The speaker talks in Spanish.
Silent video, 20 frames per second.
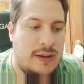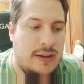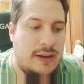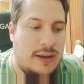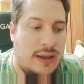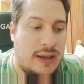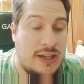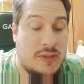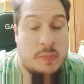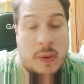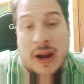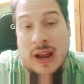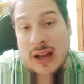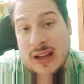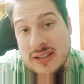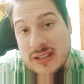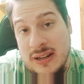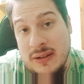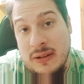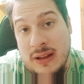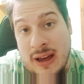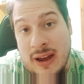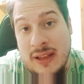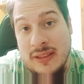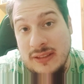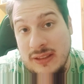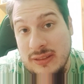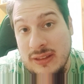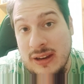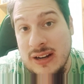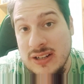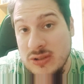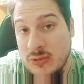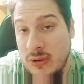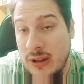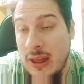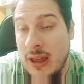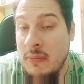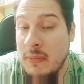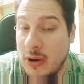Que es para garantizar la
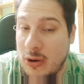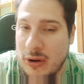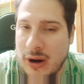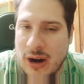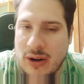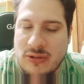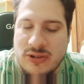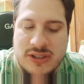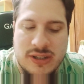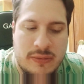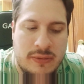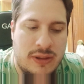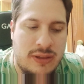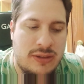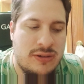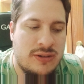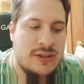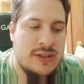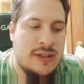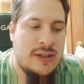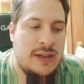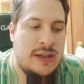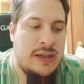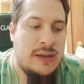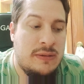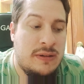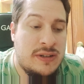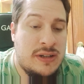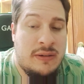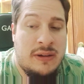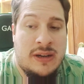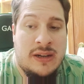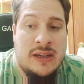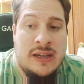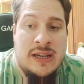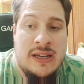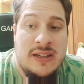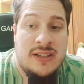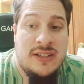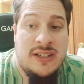seguridad y mejorar los servicios. Vamos a
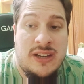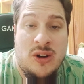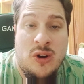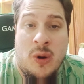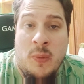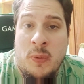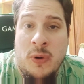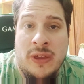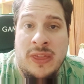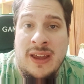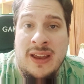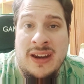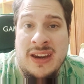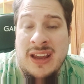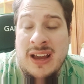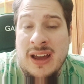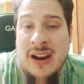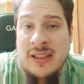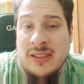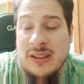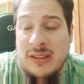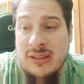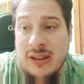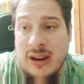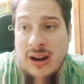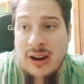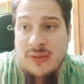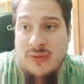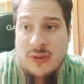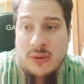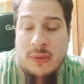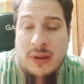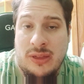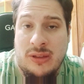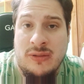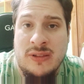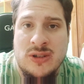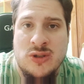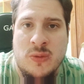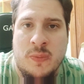ver, si no pueden ni garantizar la
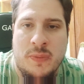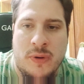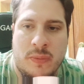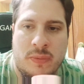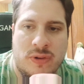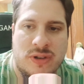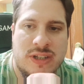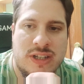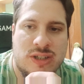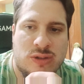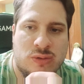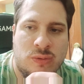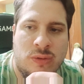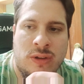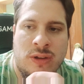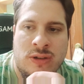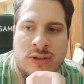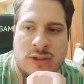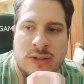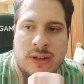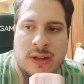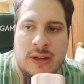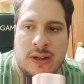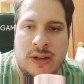información de sus propios estudios,